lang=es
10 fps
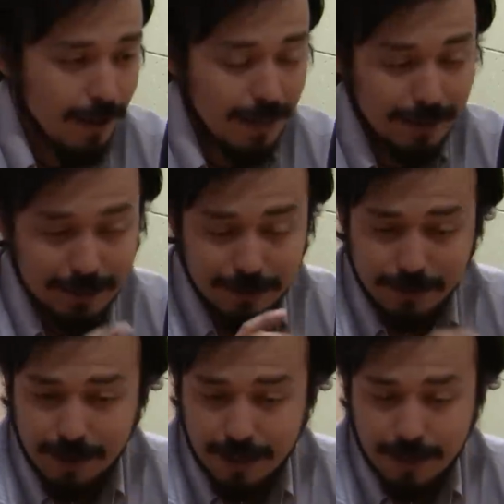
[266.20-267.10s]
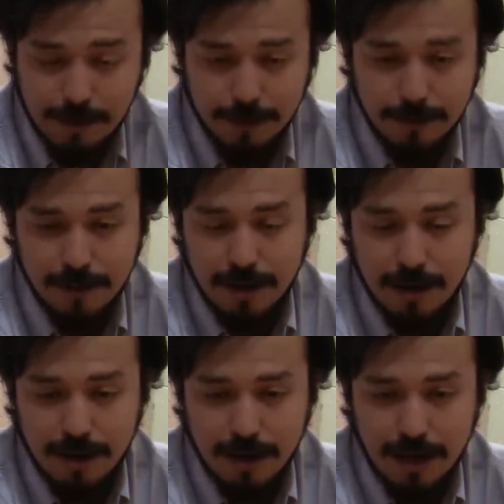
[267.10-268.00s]
Y así, o sea, el que mató
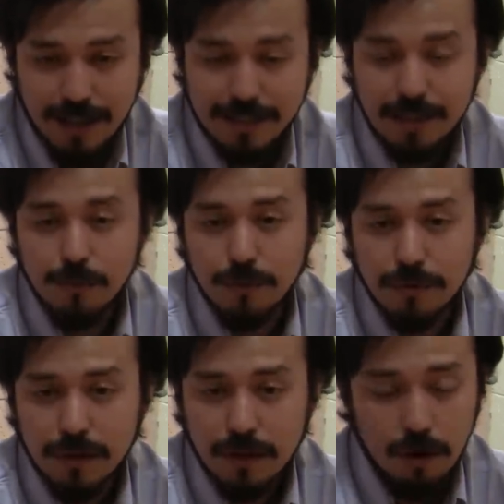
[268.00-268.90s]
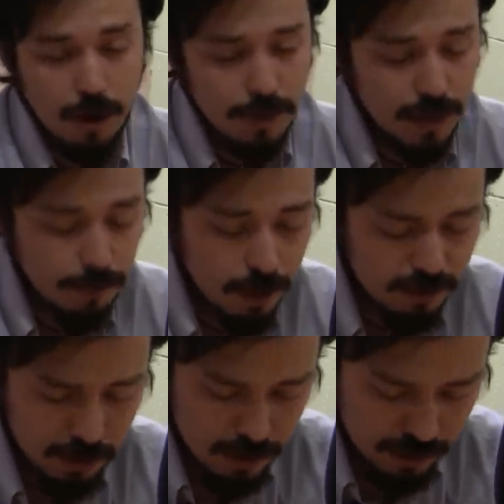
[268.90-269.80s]
a Alex Lemun, que va en la,
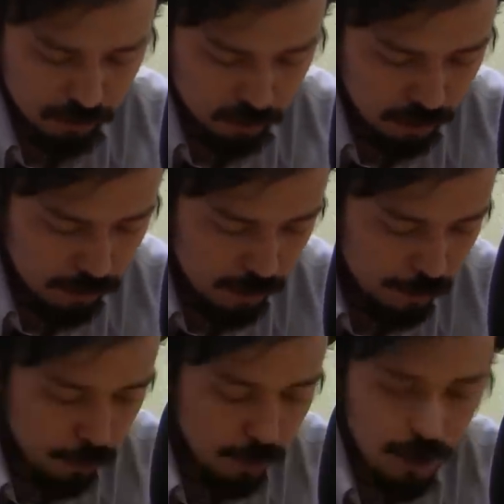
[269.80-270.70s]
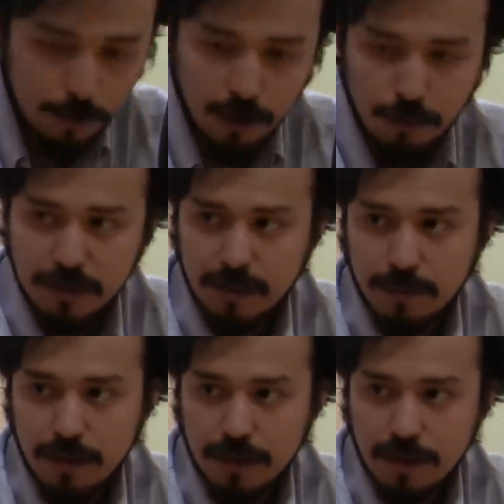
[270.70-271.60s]
absoluta impunidad por la justicia
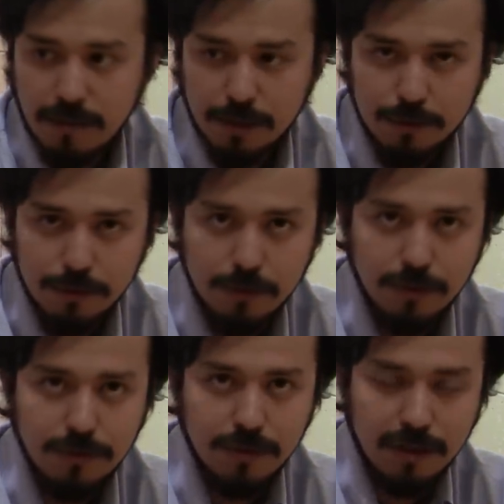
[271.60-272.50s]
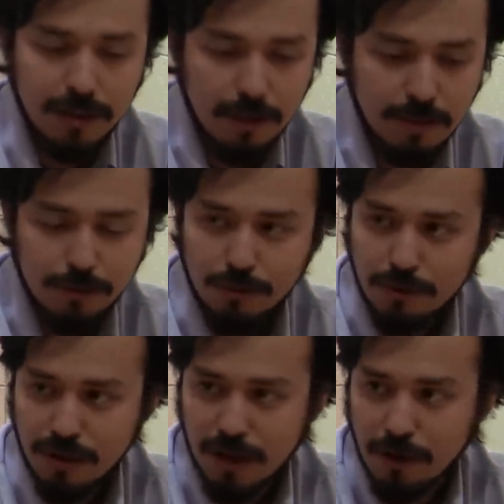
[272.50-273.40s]
militar y pasó, y también
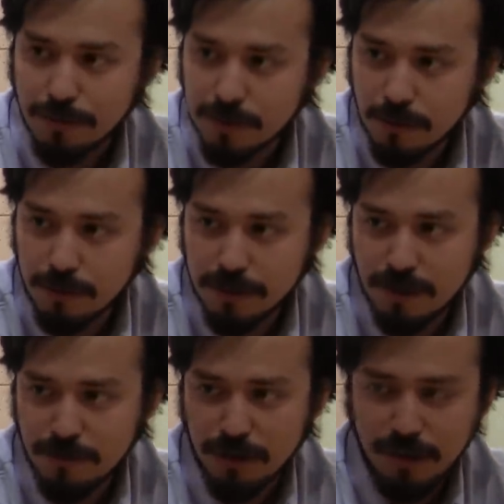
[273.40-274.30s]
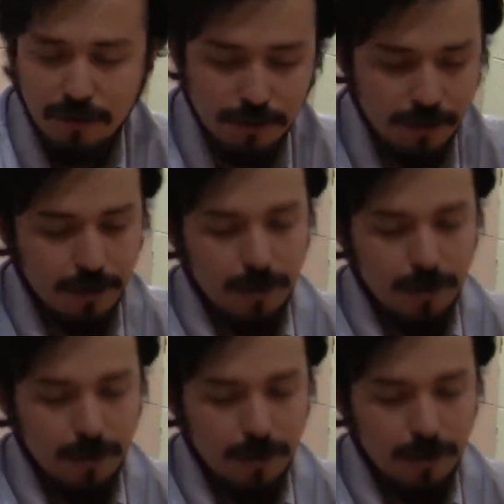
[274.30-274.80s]
subió de grado, y se encuentra en servicio activo.